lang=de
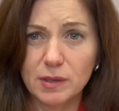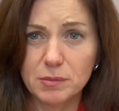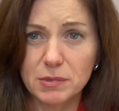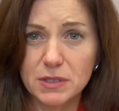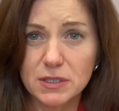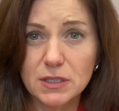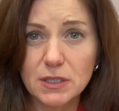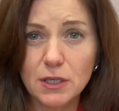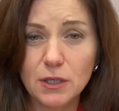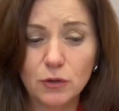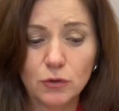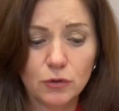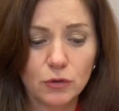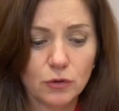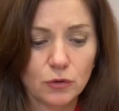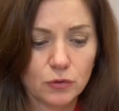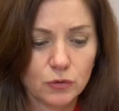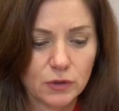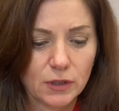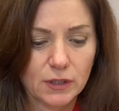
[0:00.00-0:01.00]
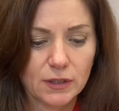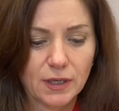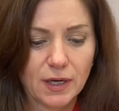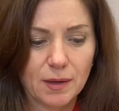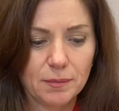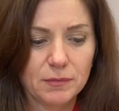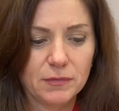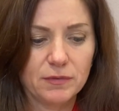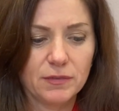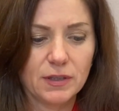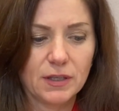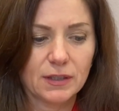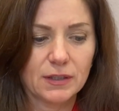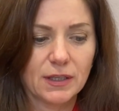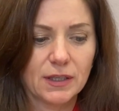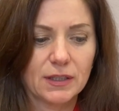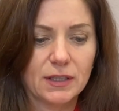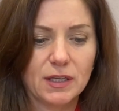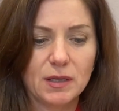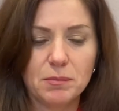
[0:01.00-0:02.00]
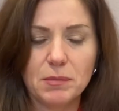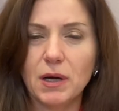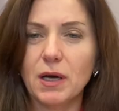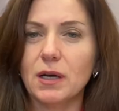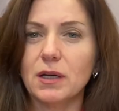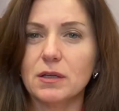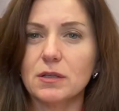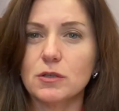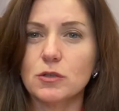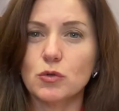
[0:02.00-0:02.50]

Beziehung und dann haben wir dann immer